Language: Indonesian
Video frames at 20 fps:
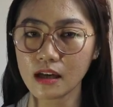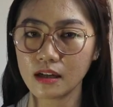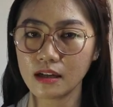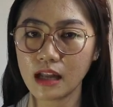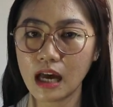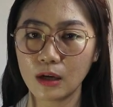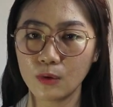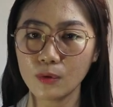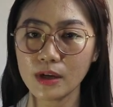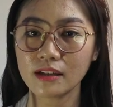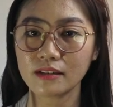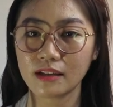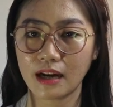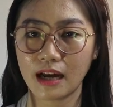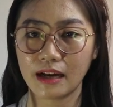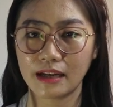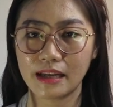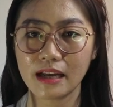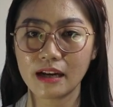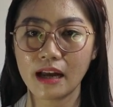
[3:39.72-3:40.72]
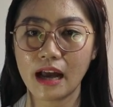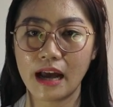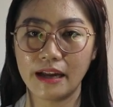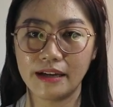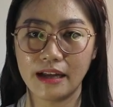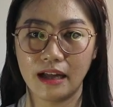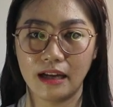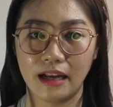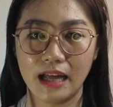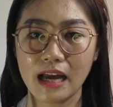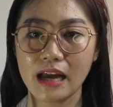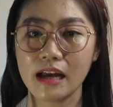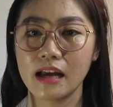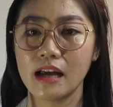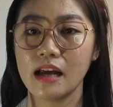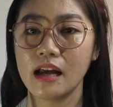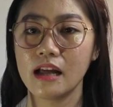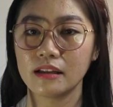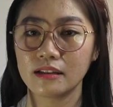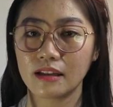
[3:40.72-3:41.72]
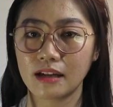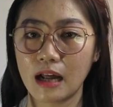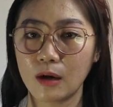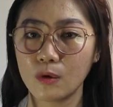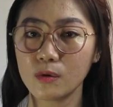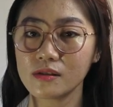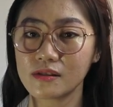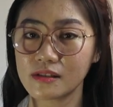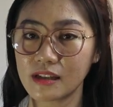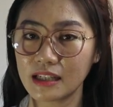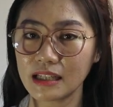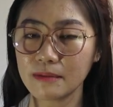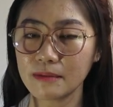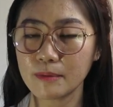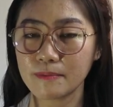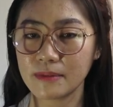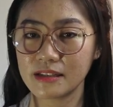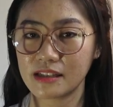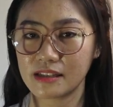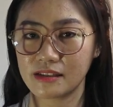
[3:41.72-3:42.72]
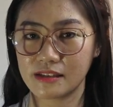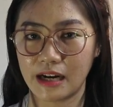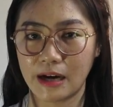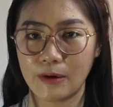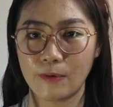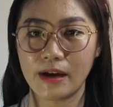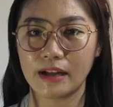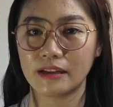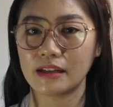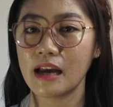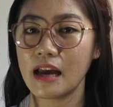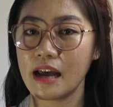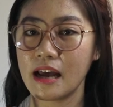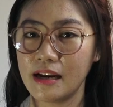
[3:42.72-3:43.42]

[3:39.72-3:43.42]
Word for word: Lalu yang terakhir adalah terlalu sering memencet jerawat.